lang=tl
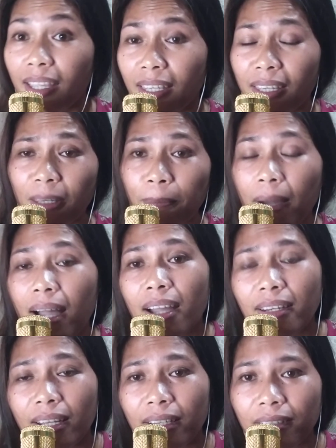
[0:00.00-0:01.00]

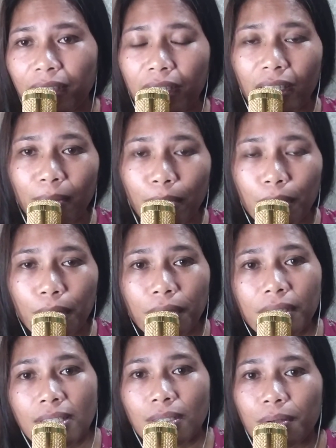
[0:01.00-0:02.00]
Ibanan imo
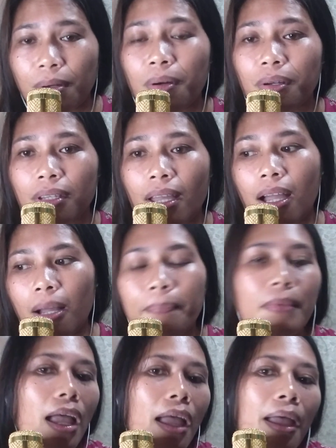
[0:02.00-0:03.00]
istorya
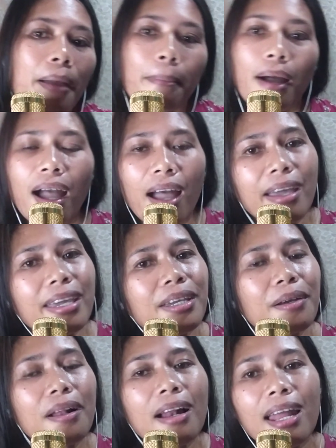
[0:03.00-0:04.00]

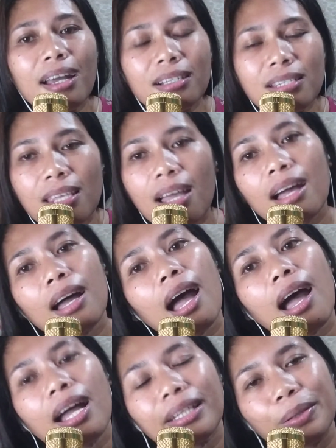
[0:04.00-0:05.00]
Maayo lang sa
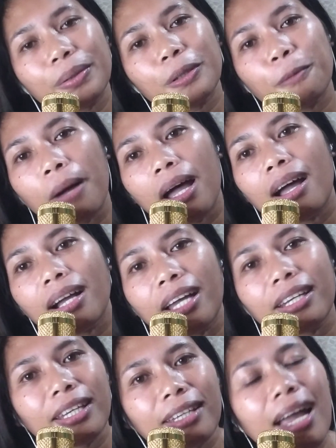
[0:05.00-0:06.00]
ato
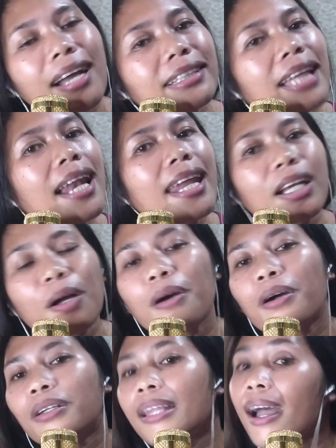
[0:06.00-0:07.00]
Bangan inagdali
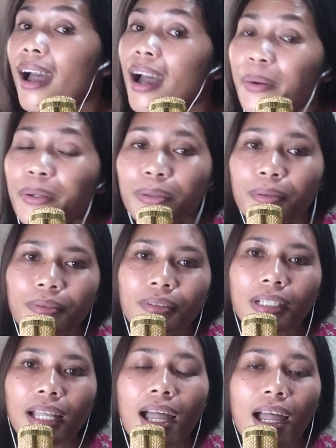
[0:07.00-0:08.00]
ko dauton
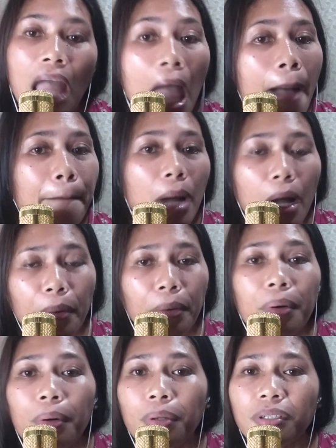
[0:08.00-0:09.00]
ka
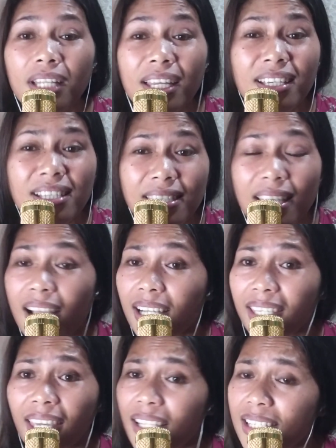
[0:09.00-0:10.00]
Maunay
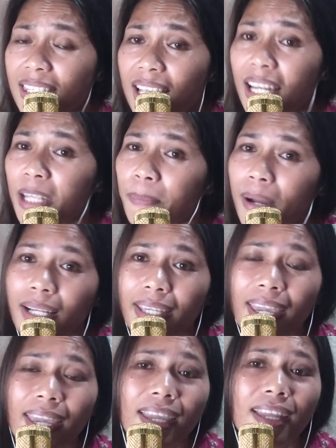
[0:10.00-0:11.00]
sakit sa
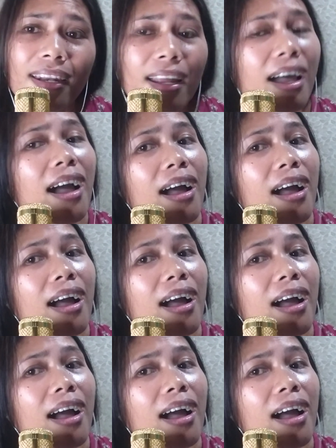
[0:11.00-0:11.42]
libakera